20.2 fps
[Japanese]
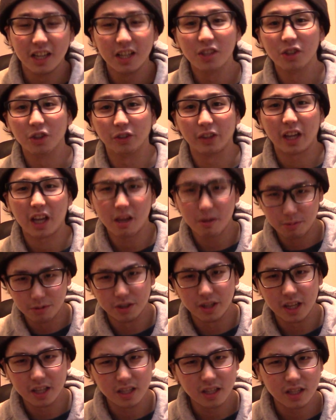そんな気
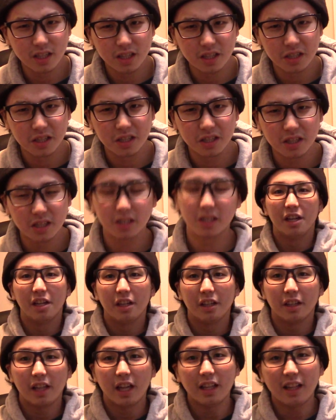分です。
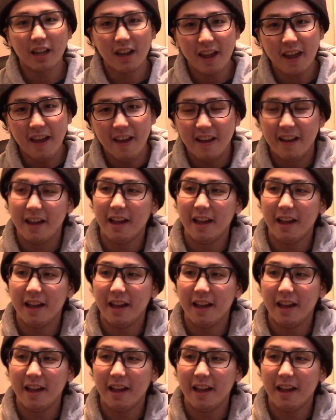ただね、